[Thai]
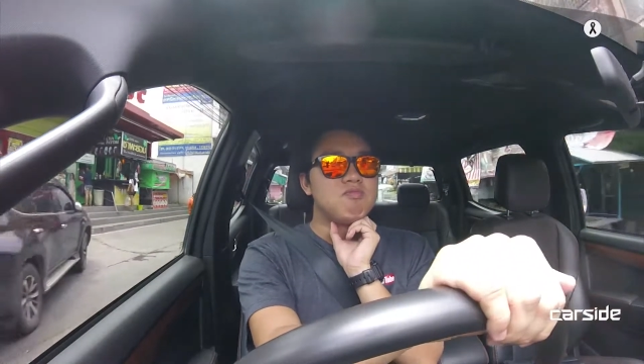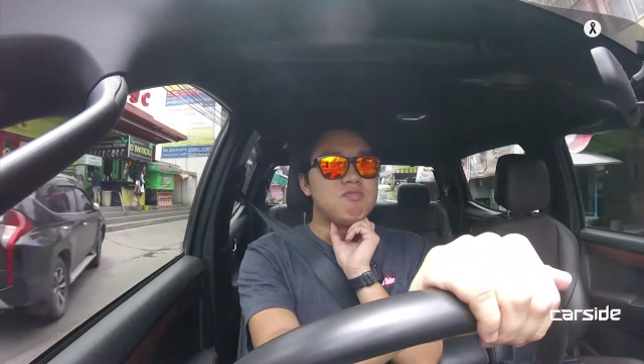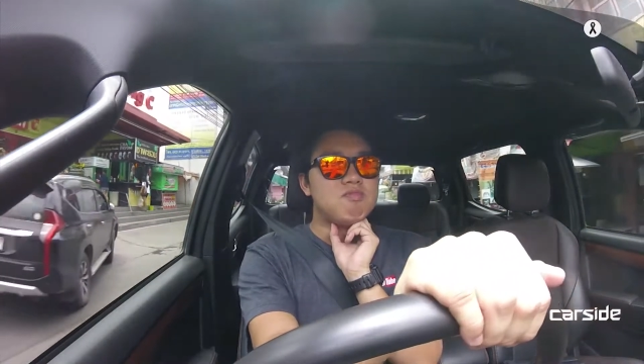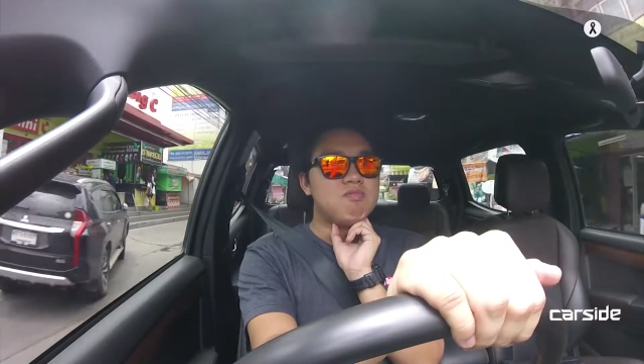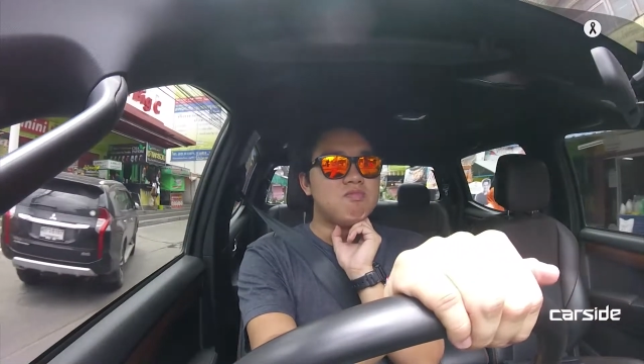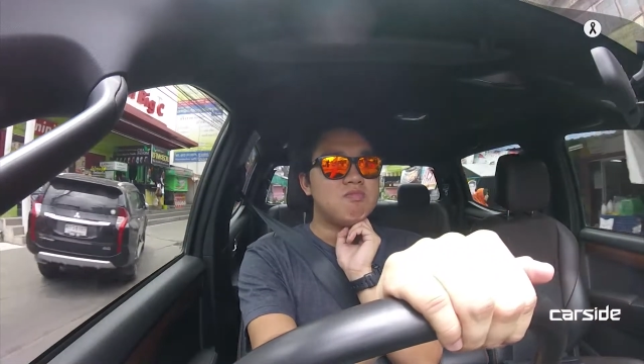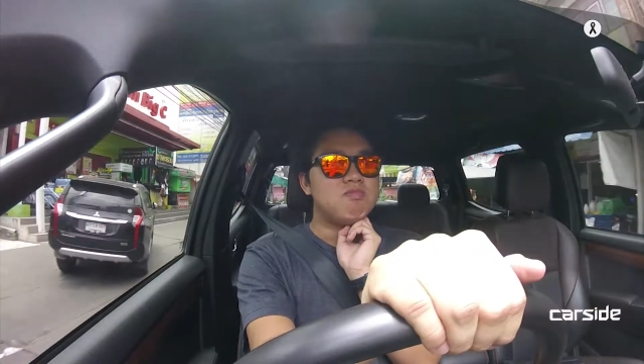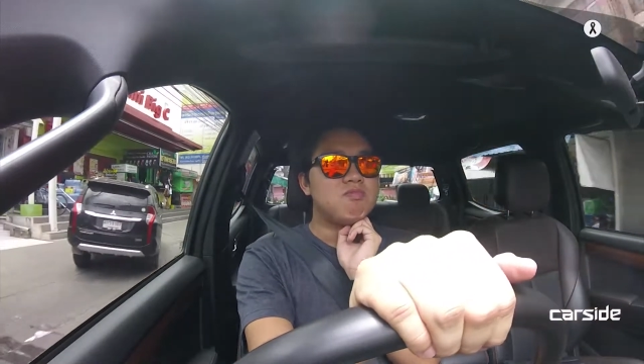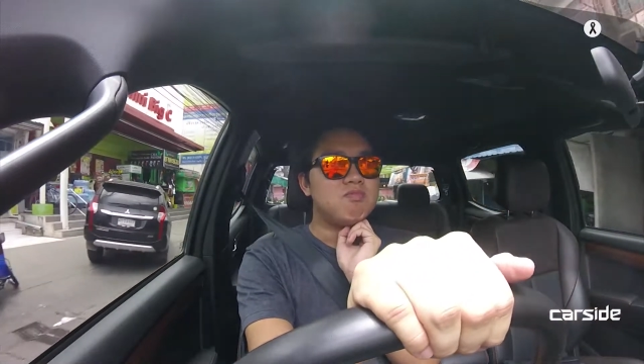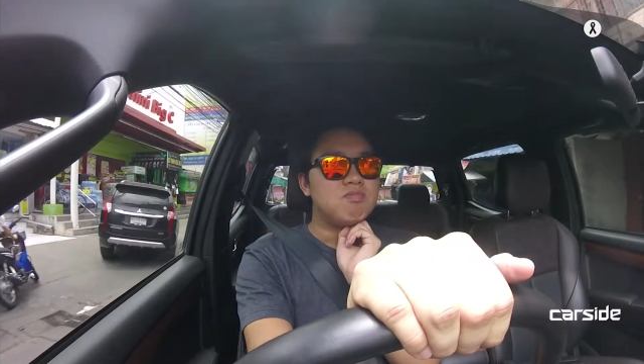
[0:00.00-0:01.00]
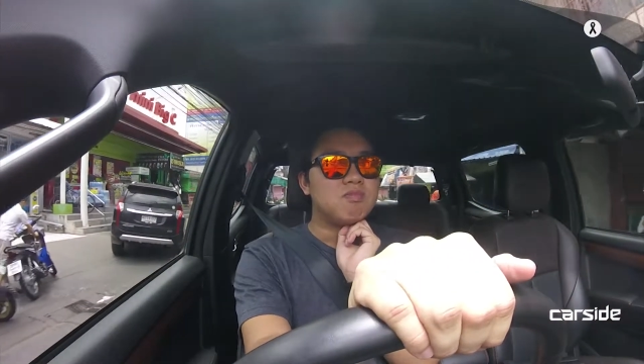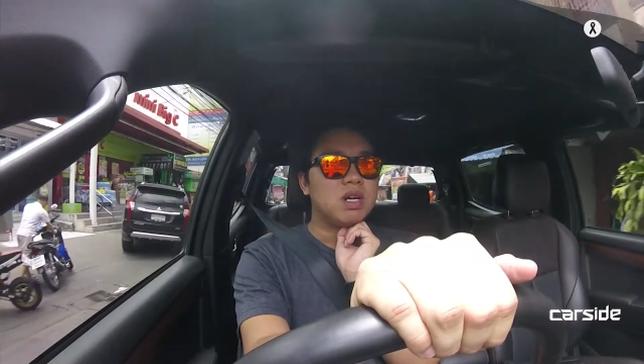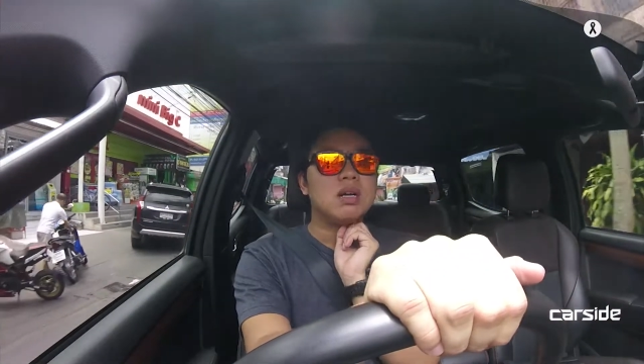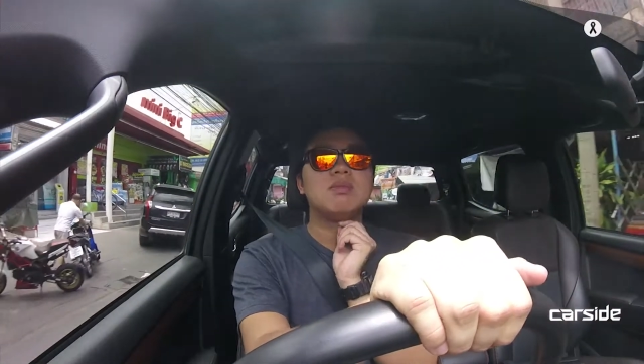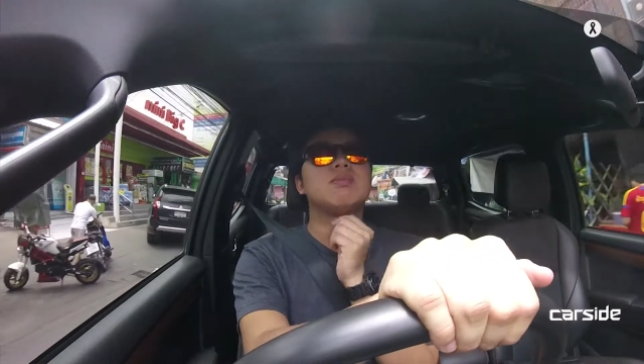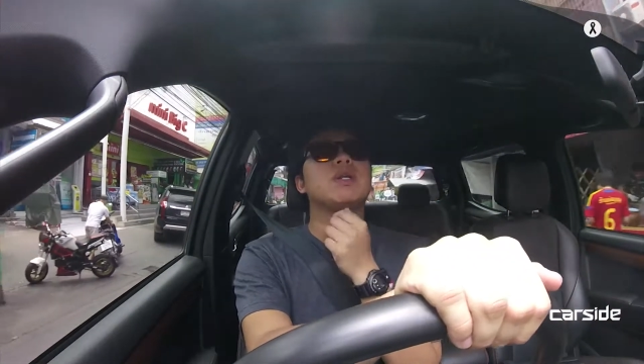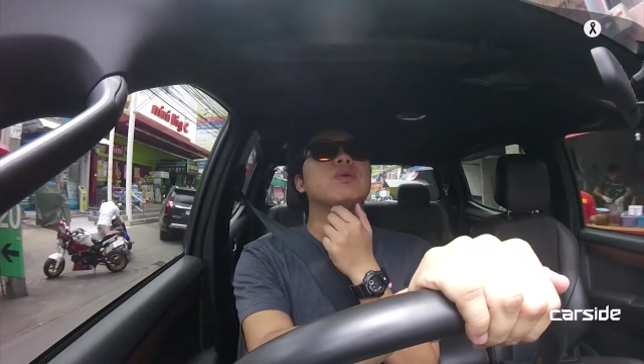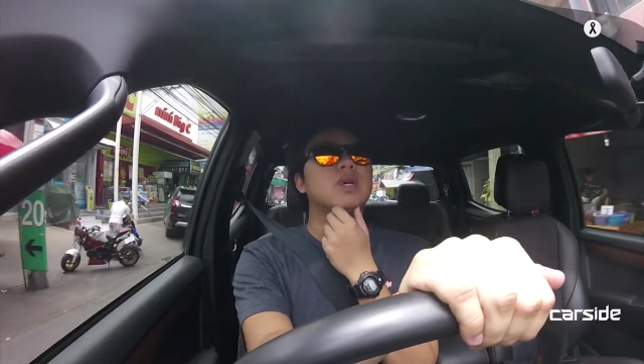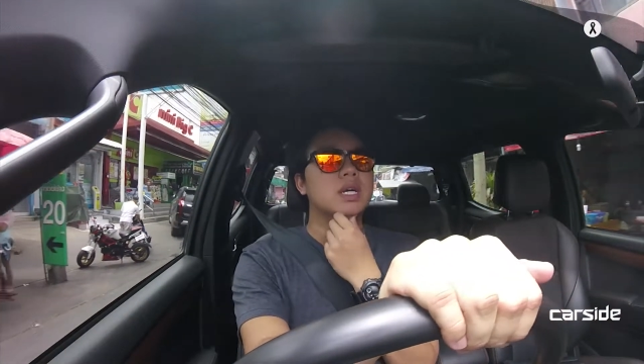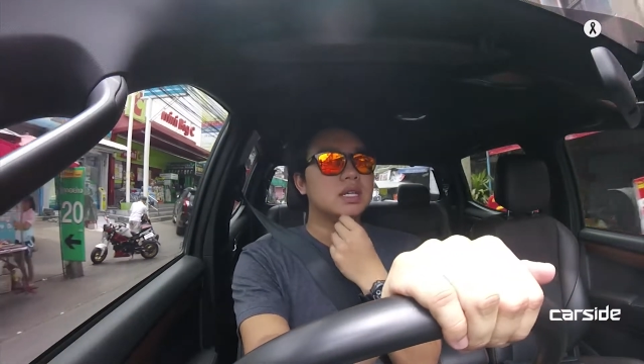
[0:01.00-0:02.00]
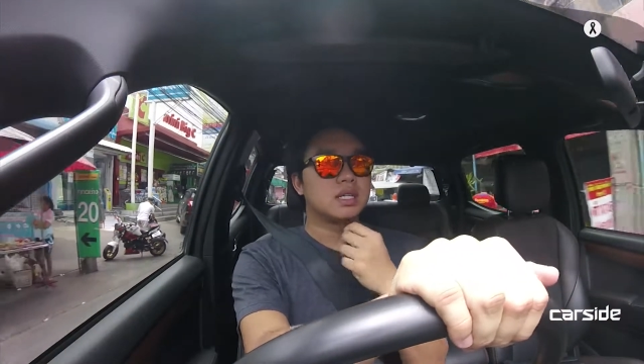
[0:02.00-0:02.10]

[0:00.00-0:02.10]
อืม เออไปดูเถอะ